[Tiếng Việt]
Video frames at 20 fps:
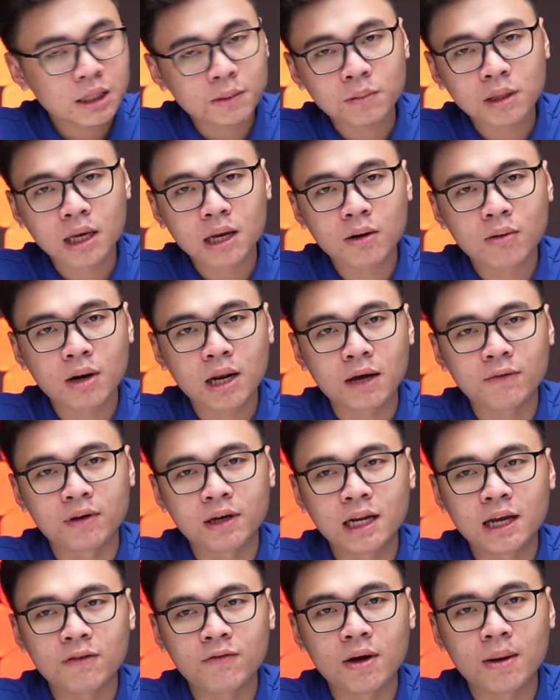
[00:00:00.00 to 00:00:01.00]
tiếp theo là
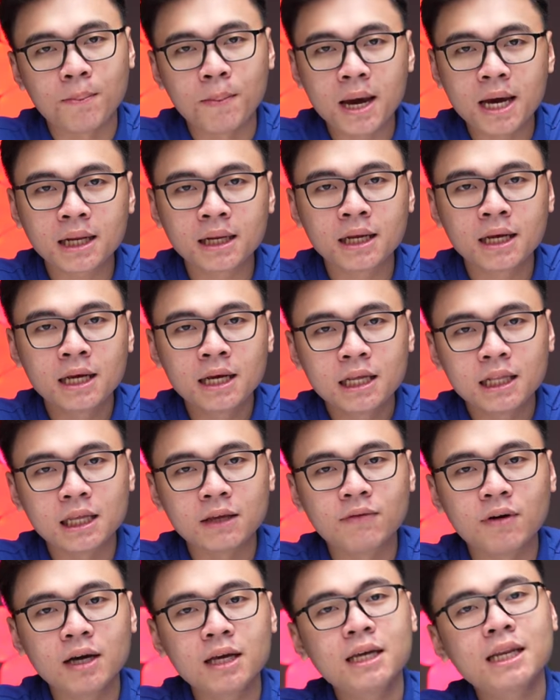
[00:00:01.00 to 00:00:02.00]
vấn đề về main
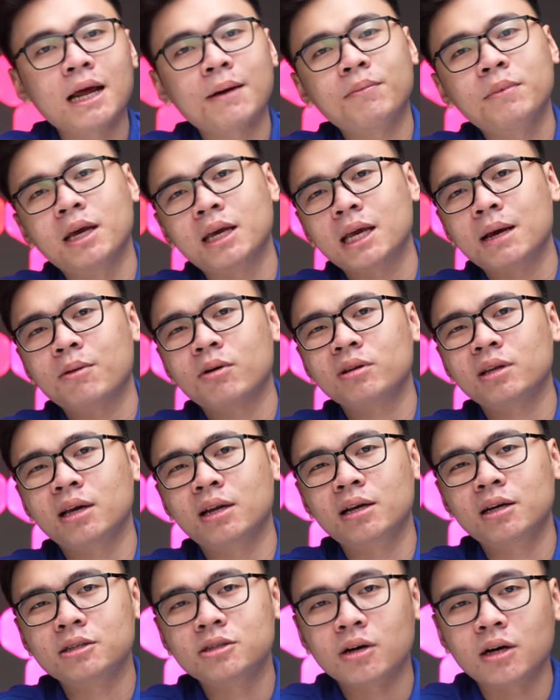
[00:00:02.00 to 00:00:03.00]
thì với i5 thì anh em có thể
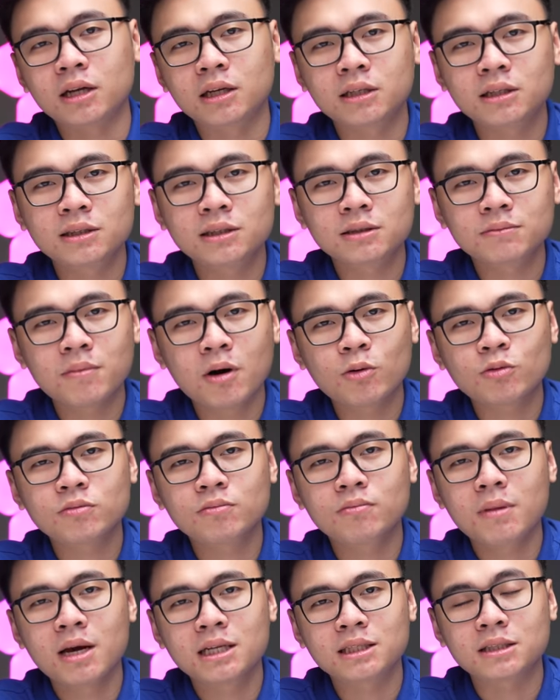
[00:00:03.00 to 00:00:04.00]
thể lựa chọn mẫu
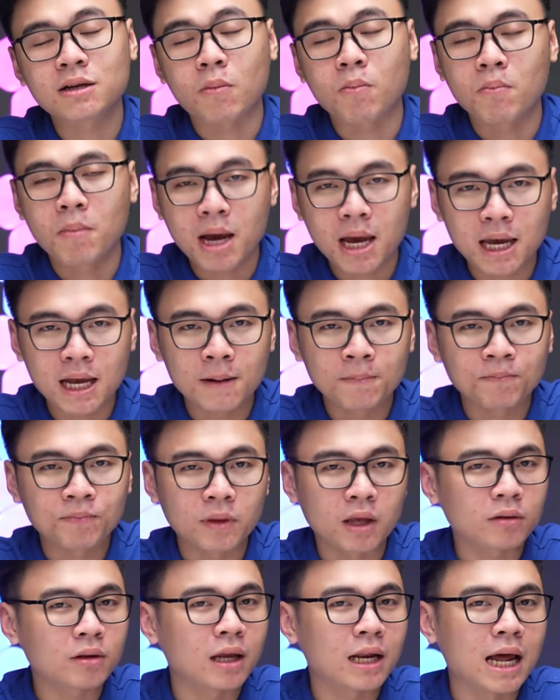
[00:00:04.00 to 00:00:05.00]
bên dòng B
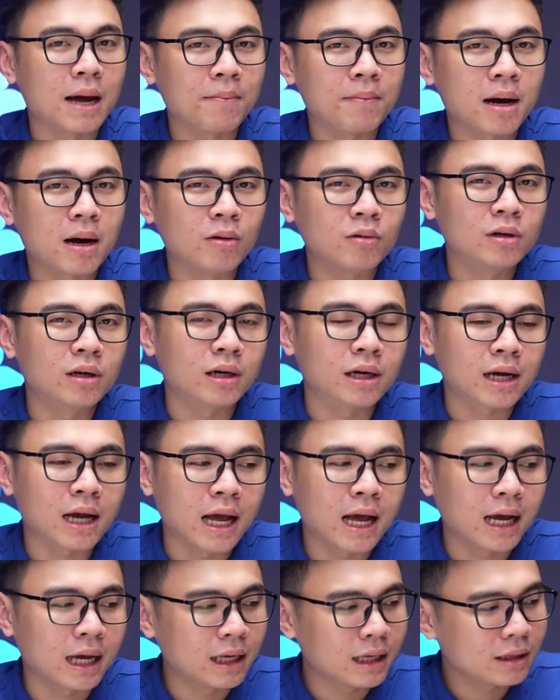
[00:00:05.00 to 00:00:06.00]
để có thể đảm bảo được
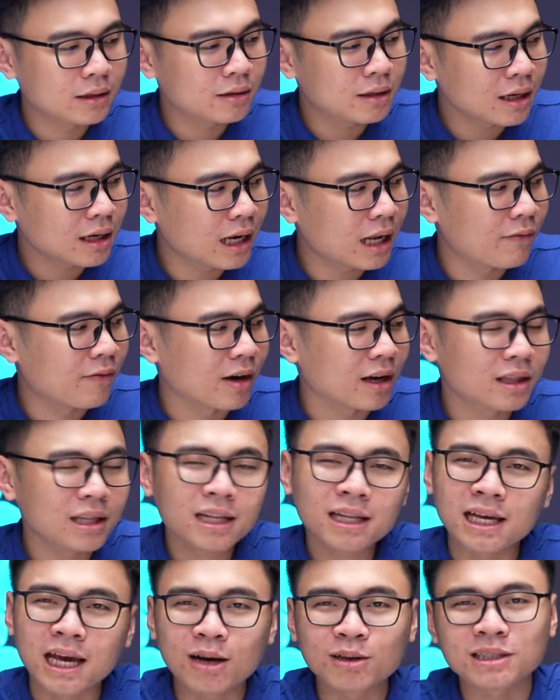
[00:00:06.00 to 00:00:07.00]
cái thứ nhất là về cái
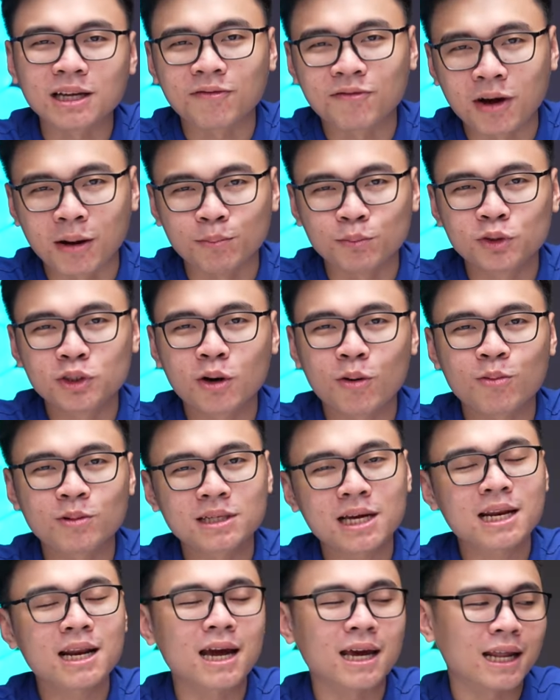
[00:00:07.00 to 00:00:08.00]
thiết kế sản phẩm trông có
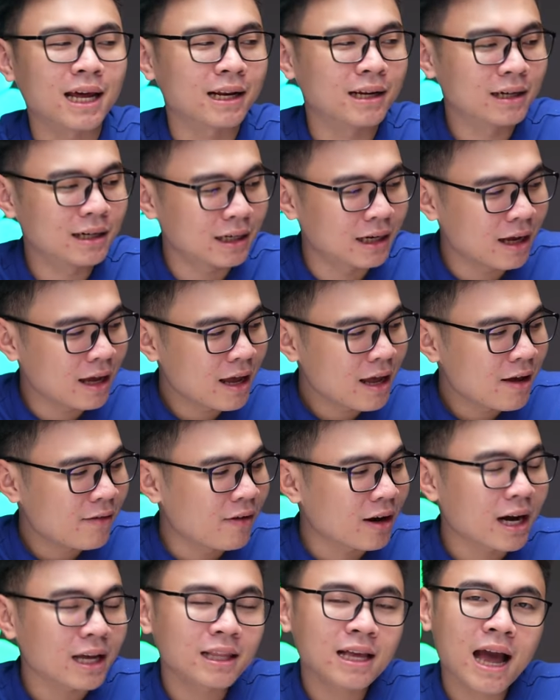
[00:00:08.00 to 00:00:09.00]
sẽ đầy đặn hơn
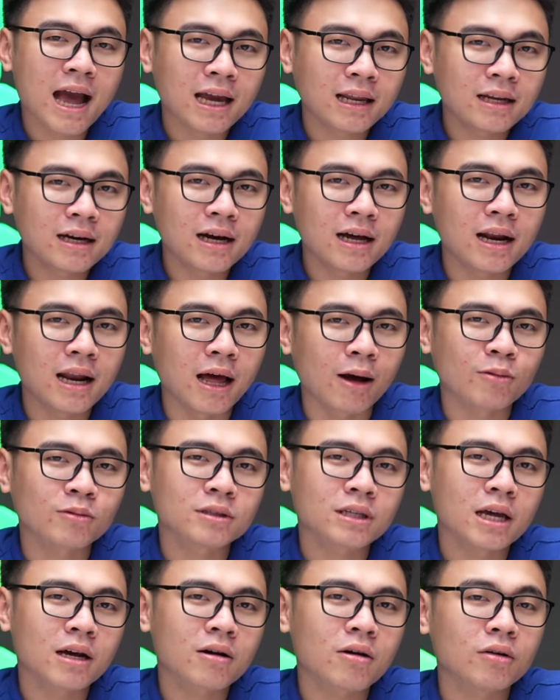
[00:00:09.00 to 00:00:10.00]
và cái thứ hai nữa là cũng
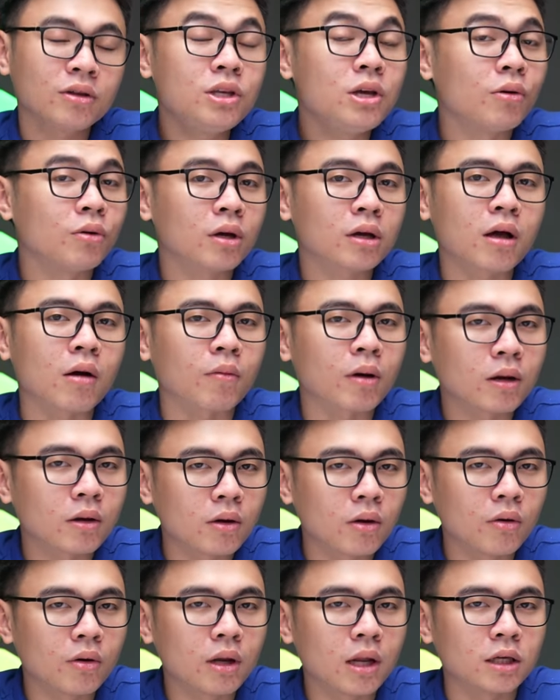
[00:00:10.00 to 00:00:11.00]
sẽ có nhiều những cổng kết
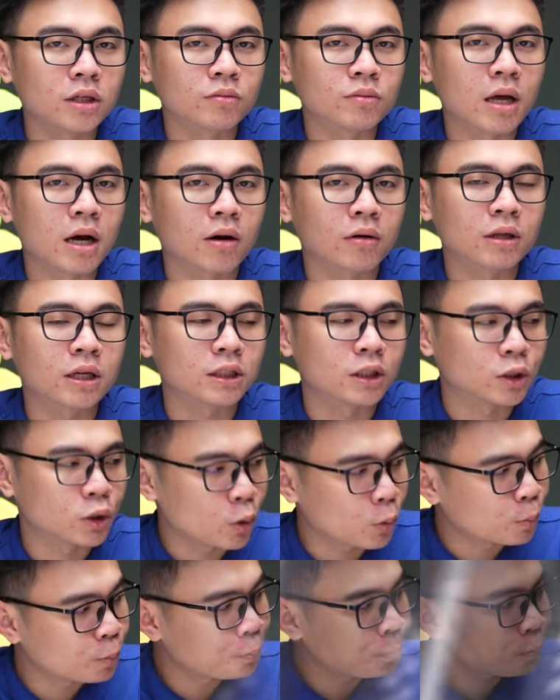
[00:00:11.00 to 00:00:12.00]
nối để chúng ta có thể sử dụng